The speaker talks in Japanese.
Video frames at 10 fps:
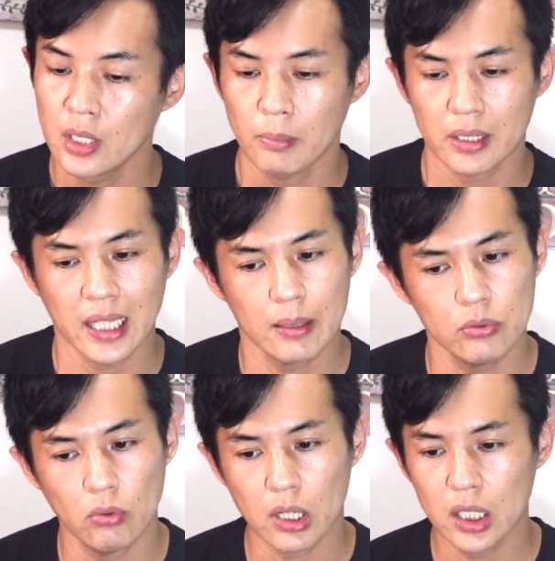まあ多分
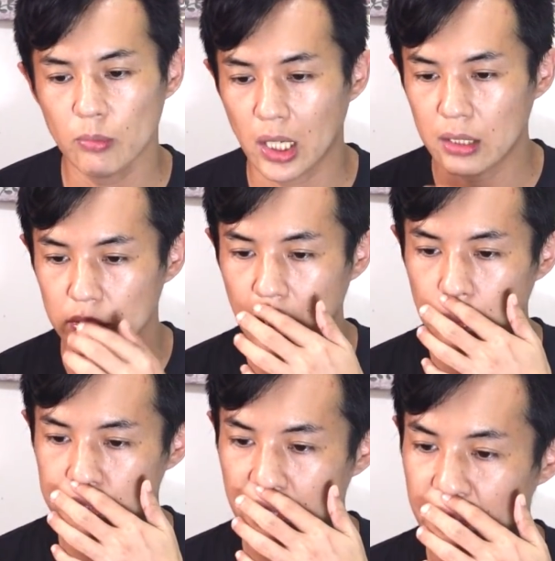他にもあるか
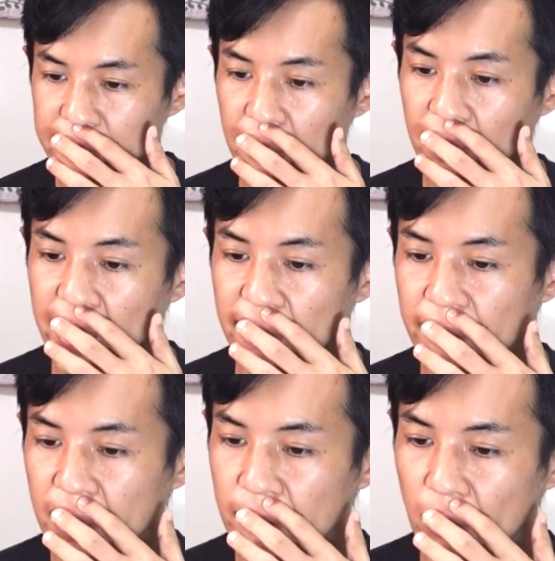もしれませんがね。
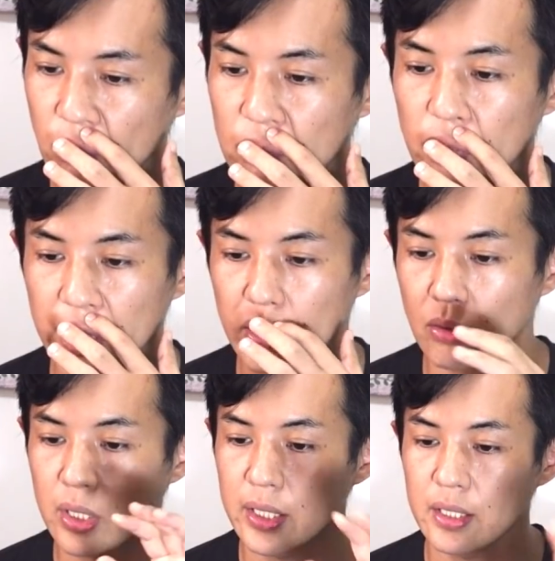まあ僕もね、
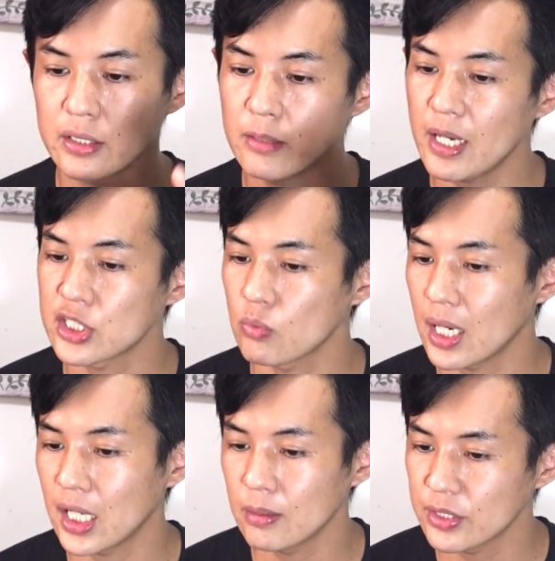これいまいち
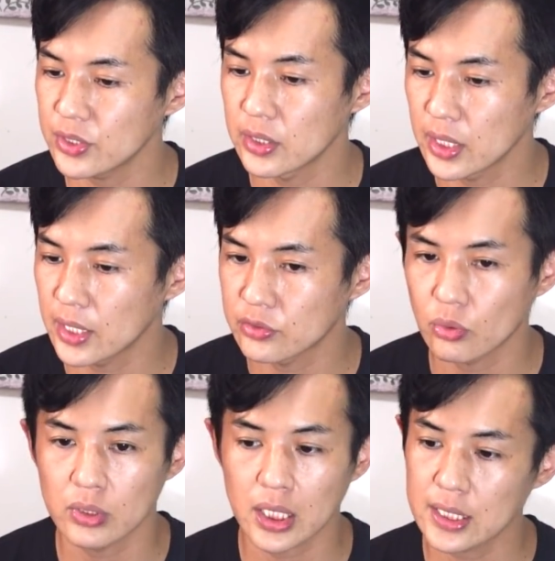わかりませんね。
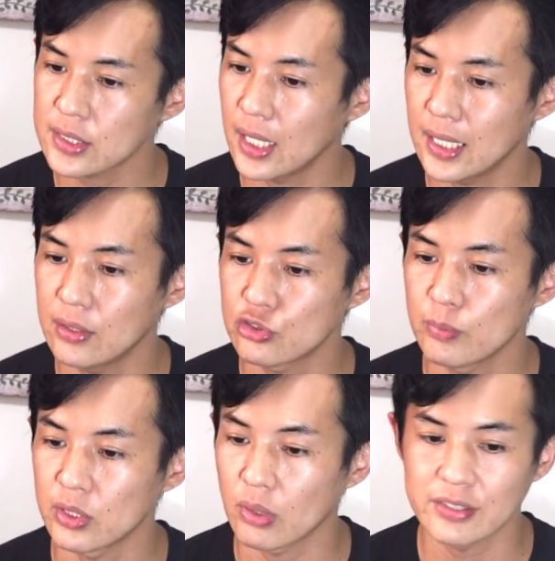そんだけしか
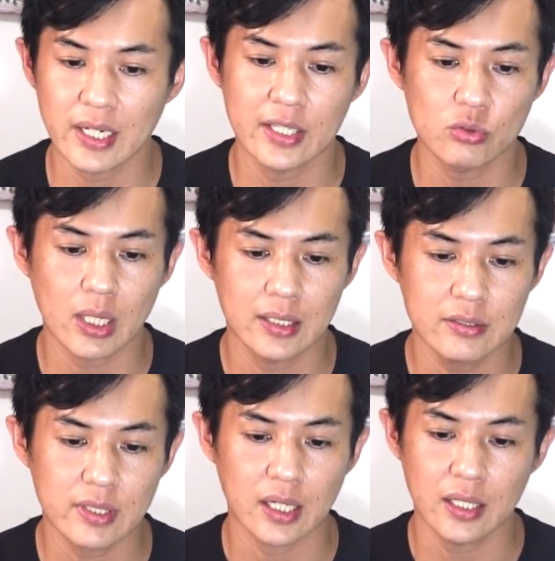アナウンスメントがされちょらんで
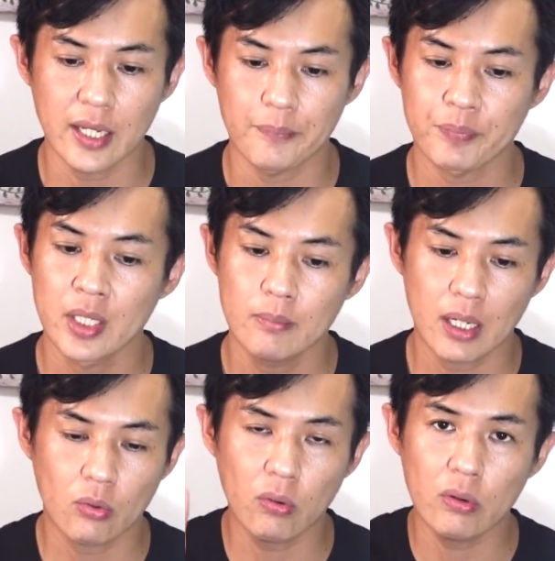すからね。ま
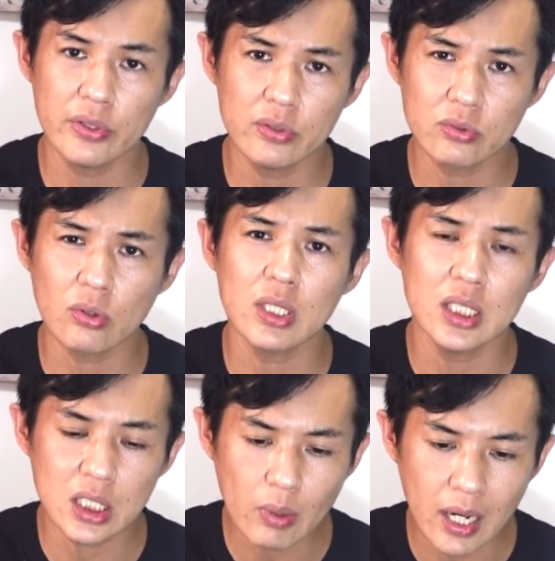あ、こういう時
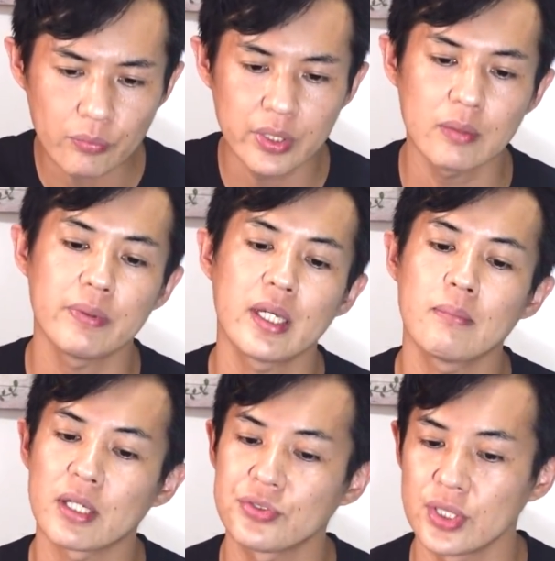には
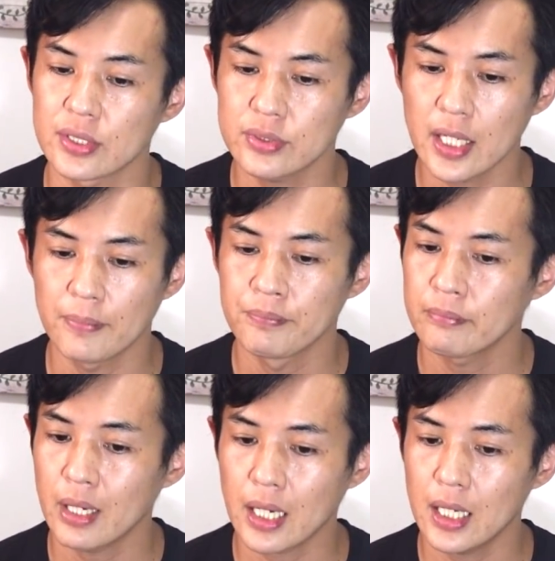フィリピンエンバシーですね、
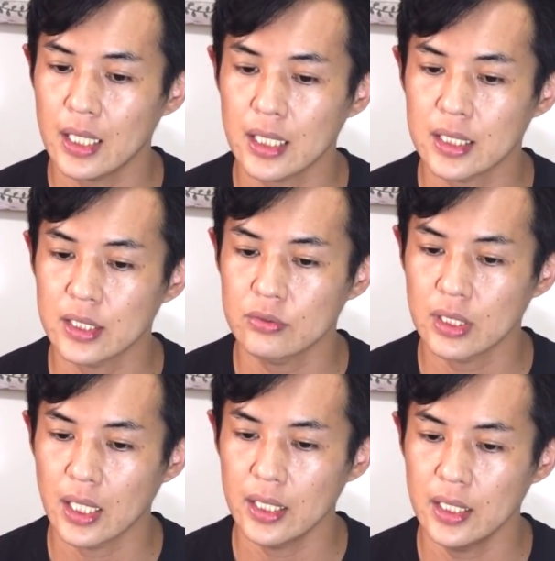まあ、彼らに聞くん
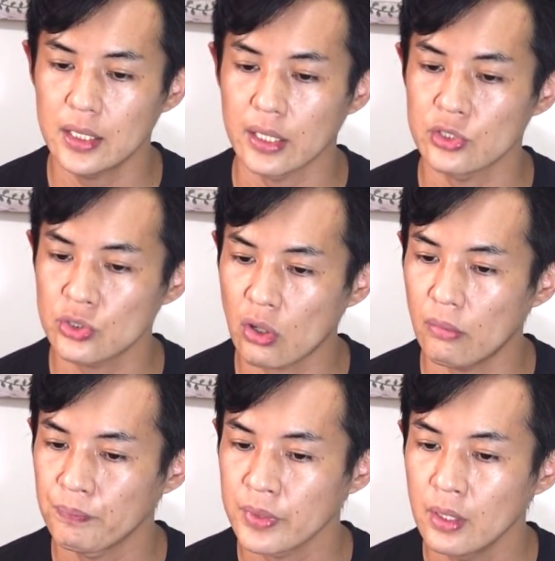がええでしょ
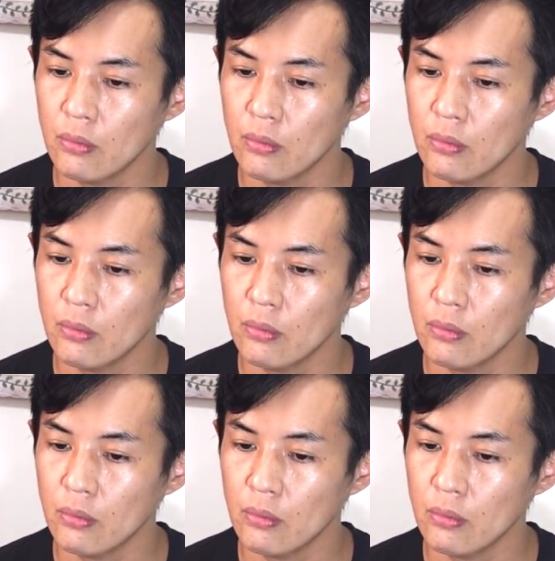う。